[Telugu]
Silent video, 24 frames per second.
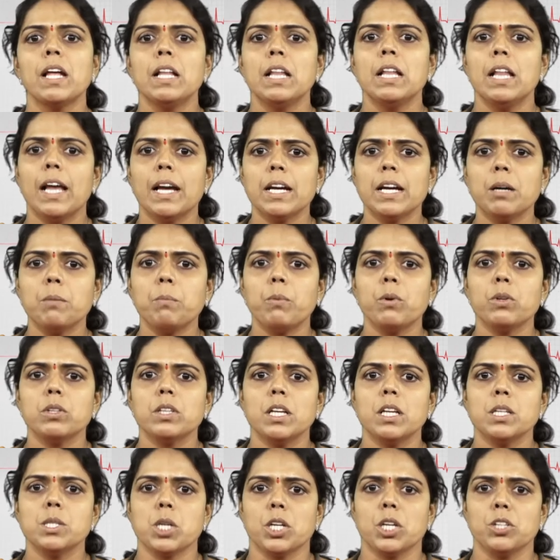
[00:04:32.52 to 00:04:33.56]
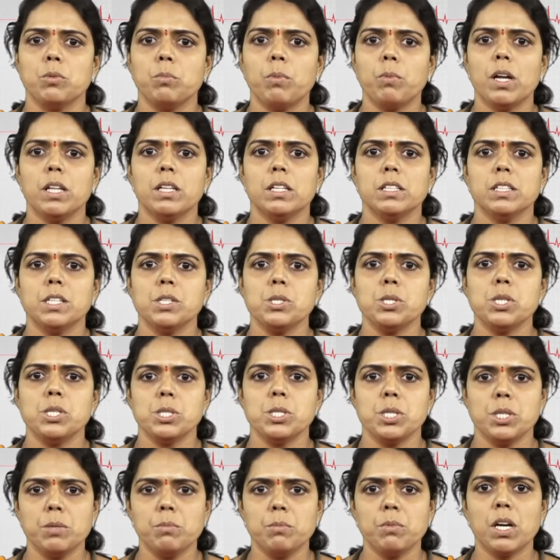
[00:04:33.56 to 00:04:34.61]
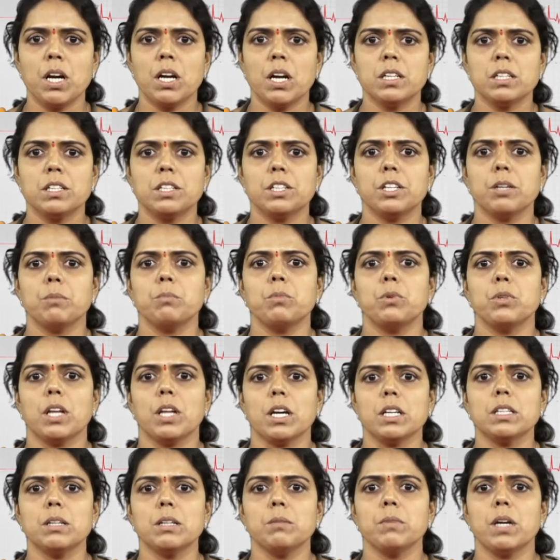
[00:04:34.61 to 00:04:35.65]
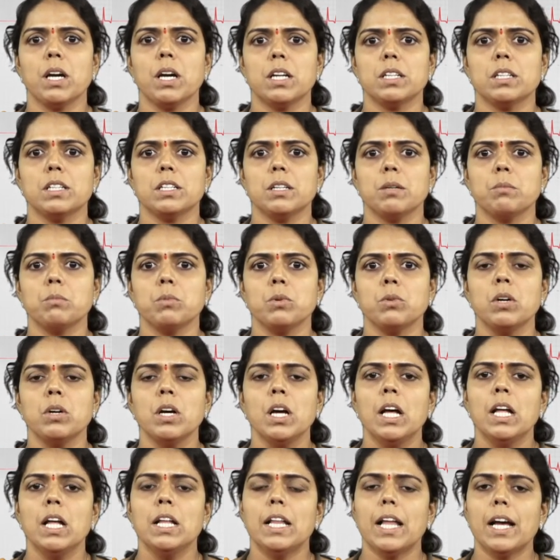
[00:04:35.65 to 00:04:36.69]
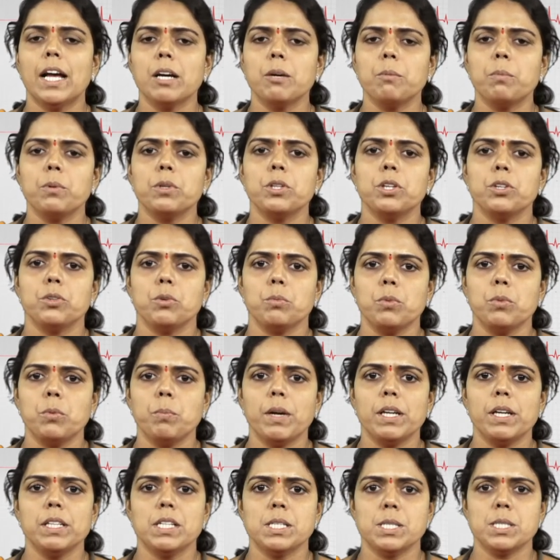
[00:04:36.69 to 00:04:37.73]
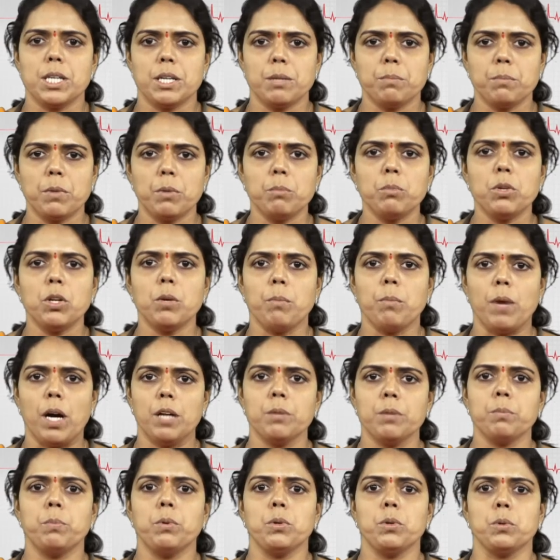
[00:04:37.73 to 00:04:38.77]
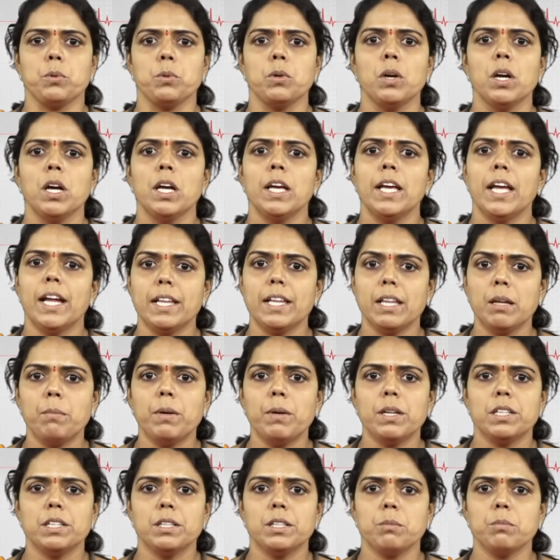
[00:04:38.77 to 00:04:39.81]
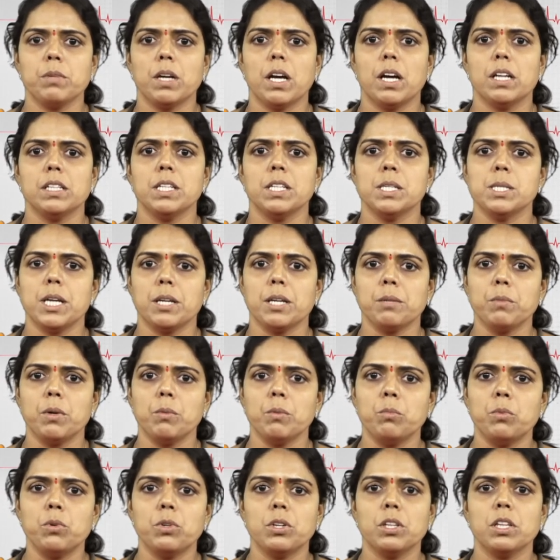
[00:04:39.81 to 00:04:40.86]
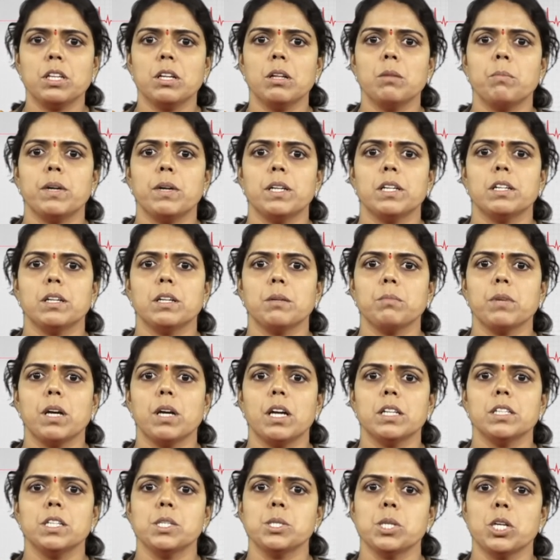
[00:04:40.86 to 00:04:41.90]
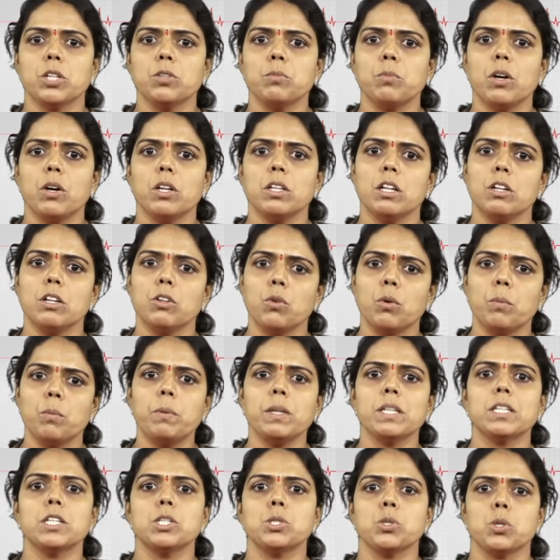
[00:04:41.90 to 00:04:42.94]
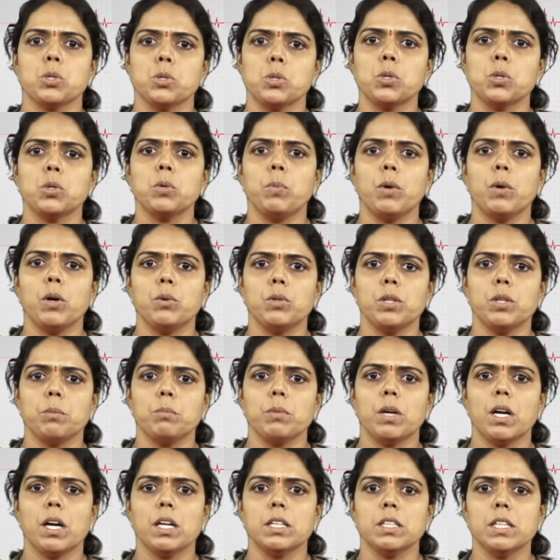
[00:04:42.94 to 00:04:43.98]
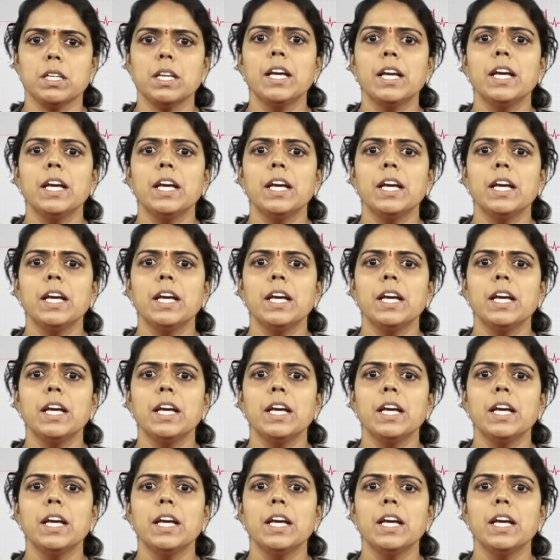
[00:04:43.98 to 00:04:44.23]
లేకపోతే చనుబాల నుంచి చీమ్ కారటము రక్తం కారటము లేకపోతే రొమ్ము పైన చర్మంలో మార్పులు ఎర్రబడటం కానీ చర్మం ముడతలు పడటం కానీ చనుబాల లోపలికి చొచ్చుకుపోవడం కానీ